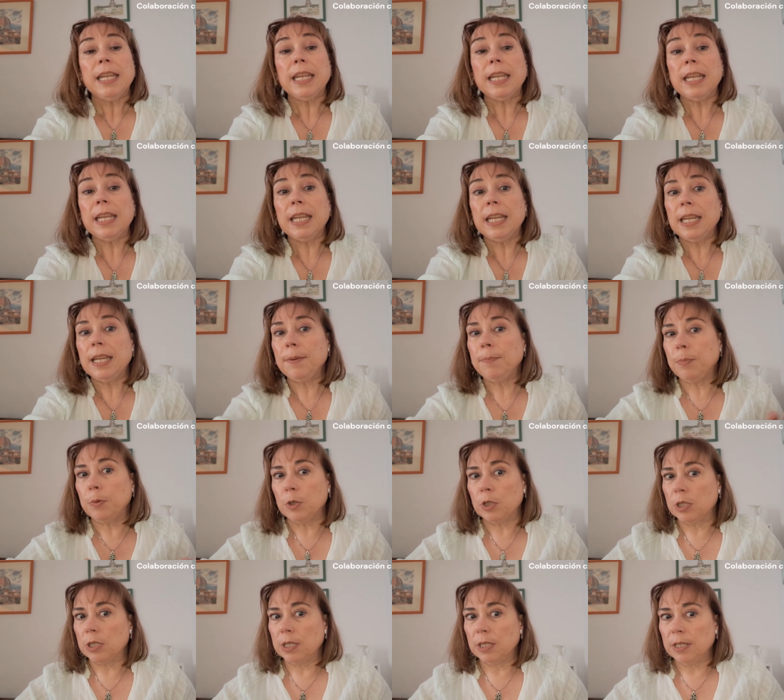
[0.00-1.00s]
Y
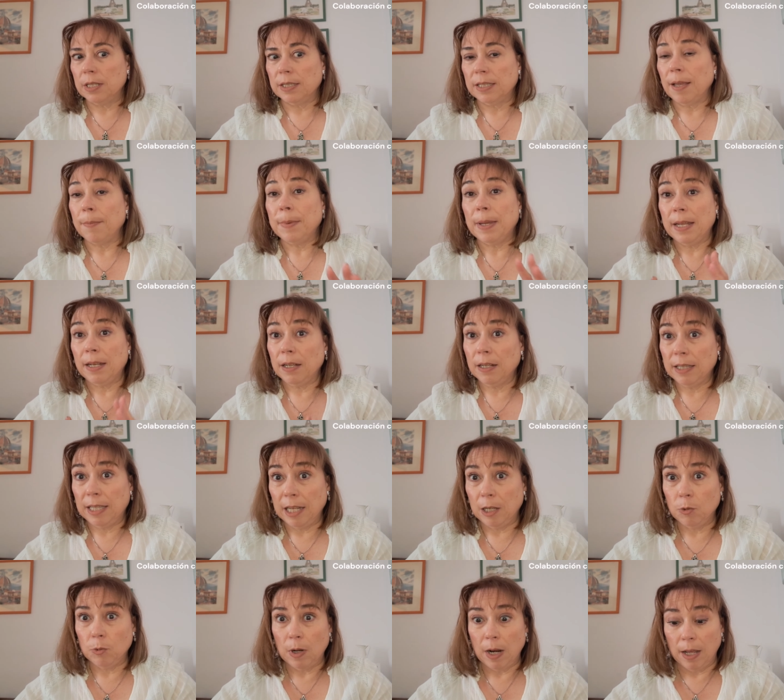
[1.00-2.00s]
pues eh, también
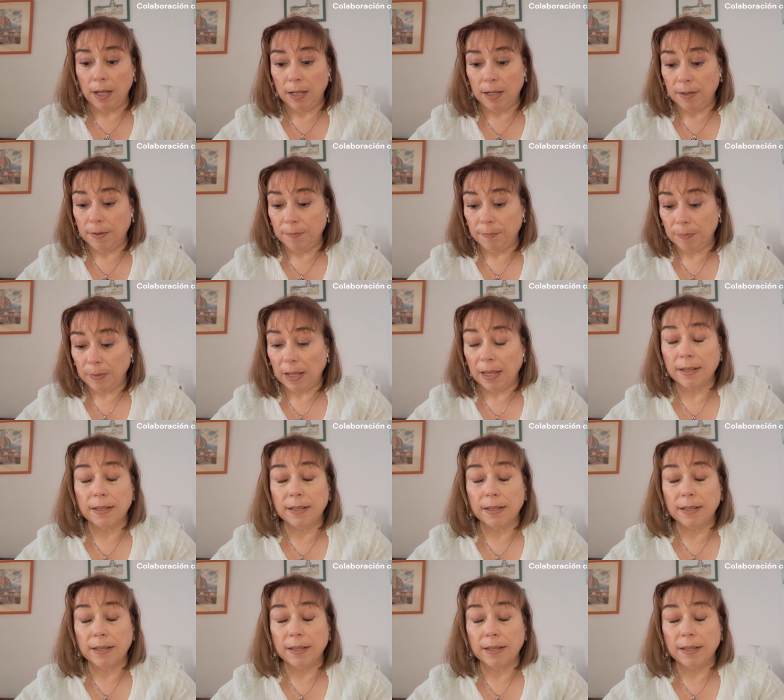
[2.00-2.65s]
tiene, una,